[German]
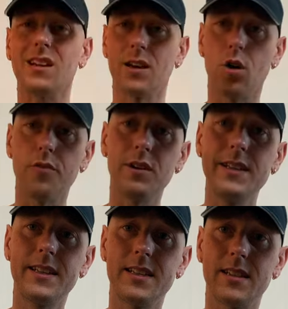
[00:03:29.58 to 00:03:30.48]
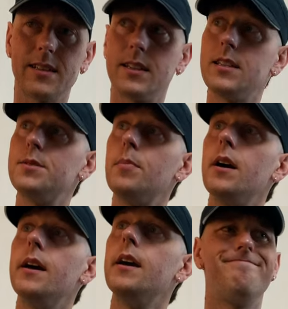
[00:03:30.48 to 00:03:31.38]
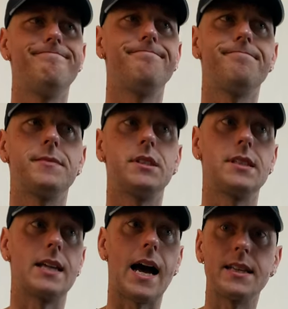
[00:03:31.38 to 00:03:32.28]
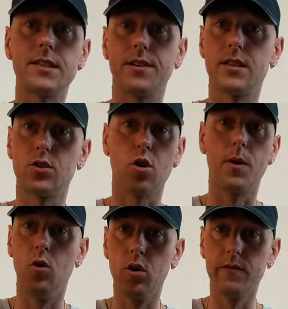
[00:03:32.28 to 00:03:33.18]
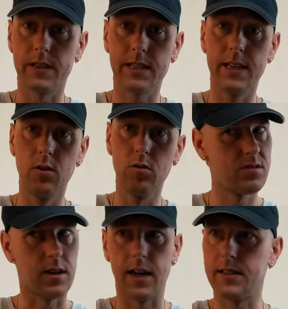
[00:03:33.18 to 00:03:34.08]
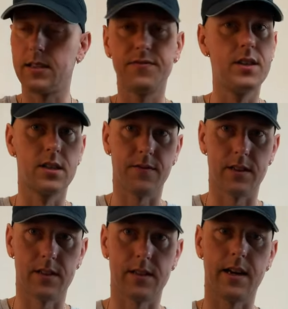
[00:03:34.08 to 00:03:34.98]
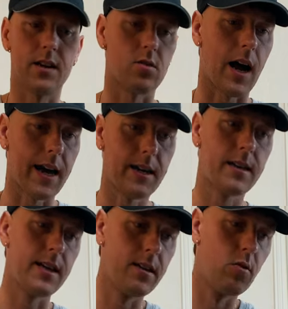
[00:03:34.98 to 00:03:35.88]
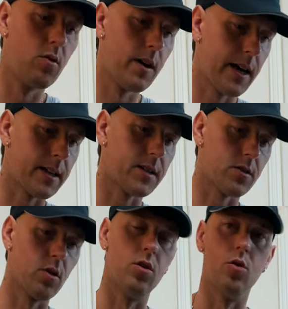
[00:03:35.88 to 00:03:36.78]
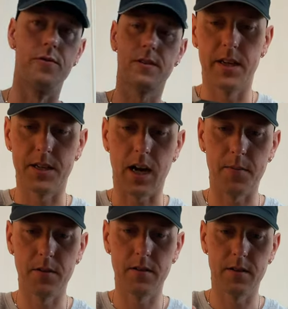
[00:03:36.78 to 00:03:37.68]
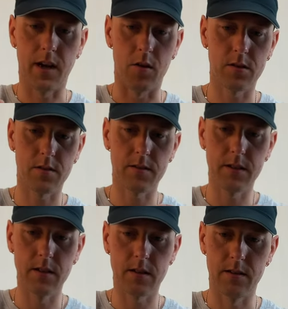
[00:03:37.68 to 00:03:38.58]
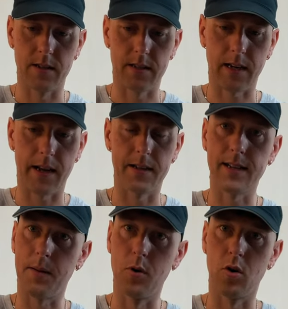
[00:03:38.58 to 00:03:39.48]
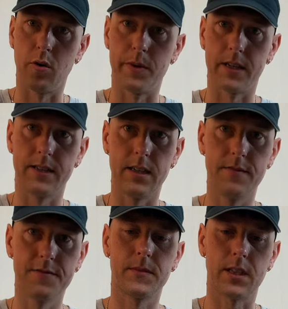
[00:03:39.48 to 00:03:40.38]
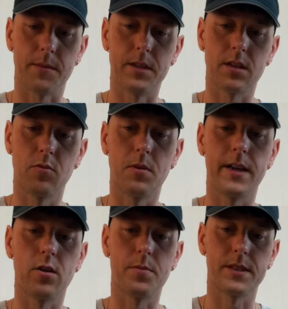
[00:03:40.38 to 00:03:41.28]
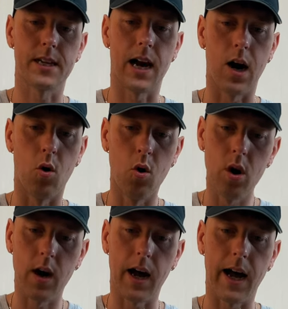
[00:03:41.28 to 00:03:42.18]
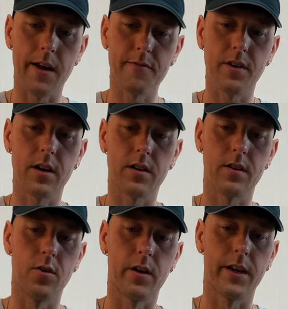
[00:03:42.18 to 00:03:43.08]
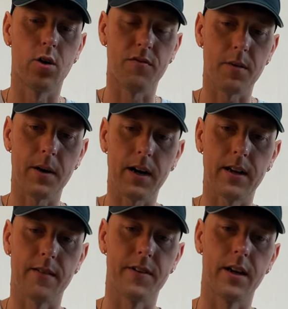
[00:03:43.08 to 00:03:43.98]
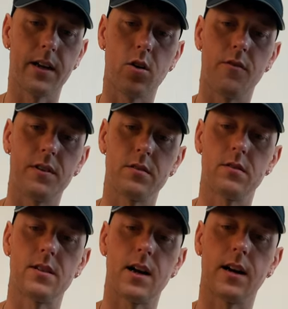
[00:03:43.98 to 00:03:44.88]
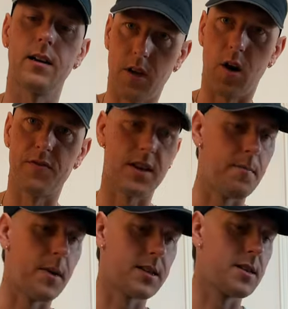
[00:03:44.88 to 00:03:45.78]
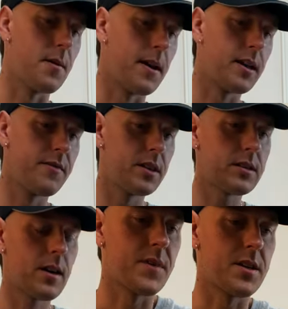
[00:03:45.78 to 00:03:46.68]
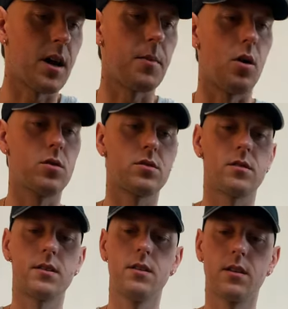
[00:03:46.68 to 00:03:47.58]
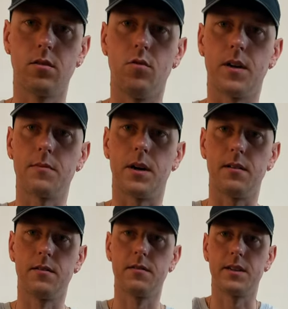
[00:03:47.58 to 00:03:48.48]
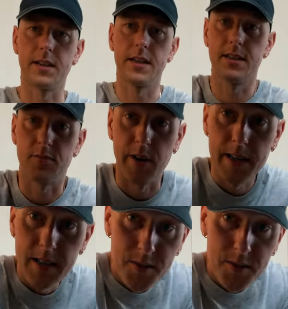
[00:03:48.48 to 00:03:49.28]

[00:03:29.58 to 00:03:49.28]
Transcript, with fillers: Der Koffer liegt jetzt tatsächlich bei mh, hm, 23, irgendwas Kilo. Lass es 24 sein, also ein Kilo hätte ich noch Luft. Ich habe aussortiert das kleine Tamron-Objektiv. Da bin ich am überlegen, ob ich es auch einfach noch in den Koffer packe, dann wäre der Koffer sozusagen auf seinem Maximalgewicht. Ich habe aussortiert. Oh, warte mal. Der Tee ist ready.